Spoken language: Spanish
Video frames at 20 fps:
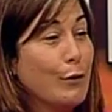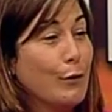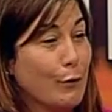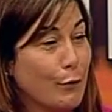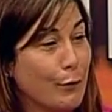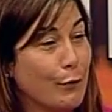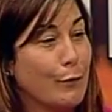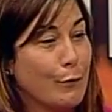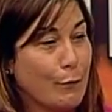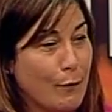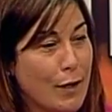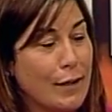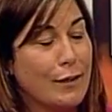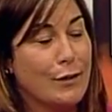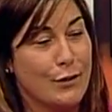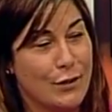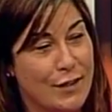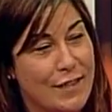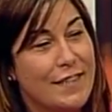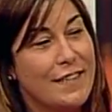o
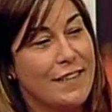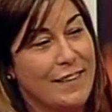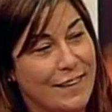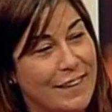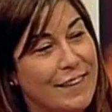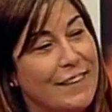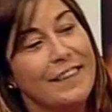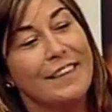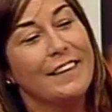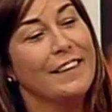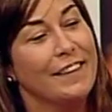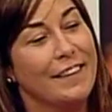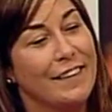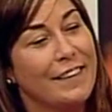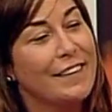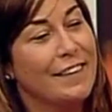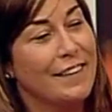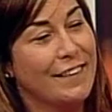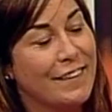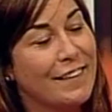cuarto, sí, sí. Yo creo que
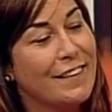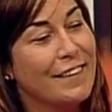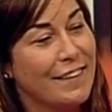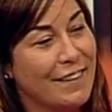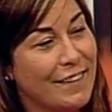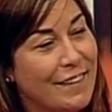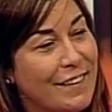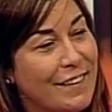hemos ayudado a